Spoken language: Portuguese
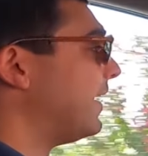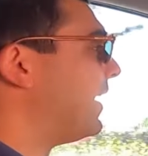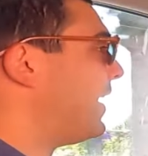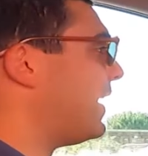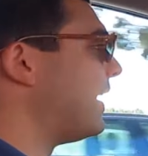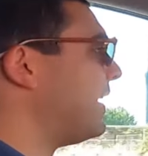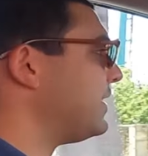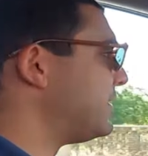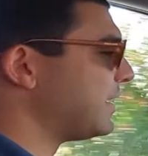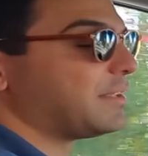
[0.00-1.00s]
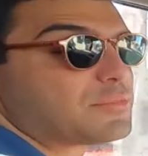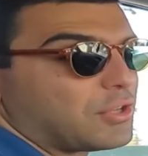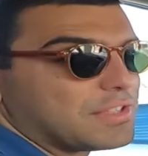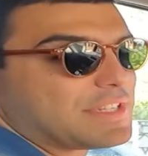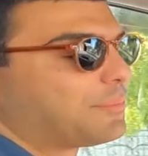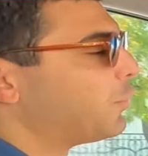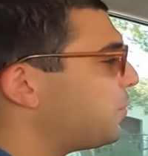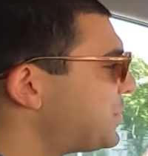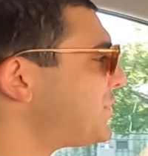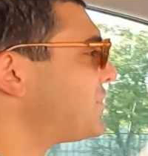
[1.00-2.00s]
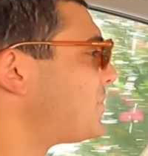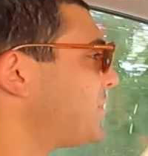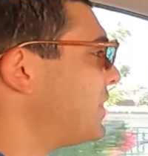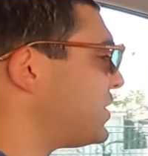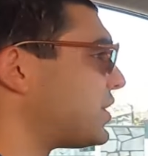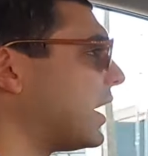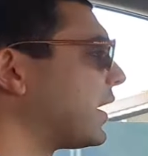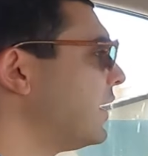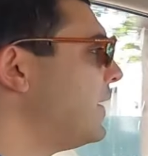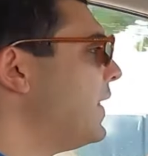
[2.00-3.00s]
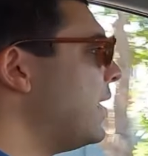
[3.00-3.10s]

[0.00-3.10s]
uh, e sentimos sempre o pss da descarga.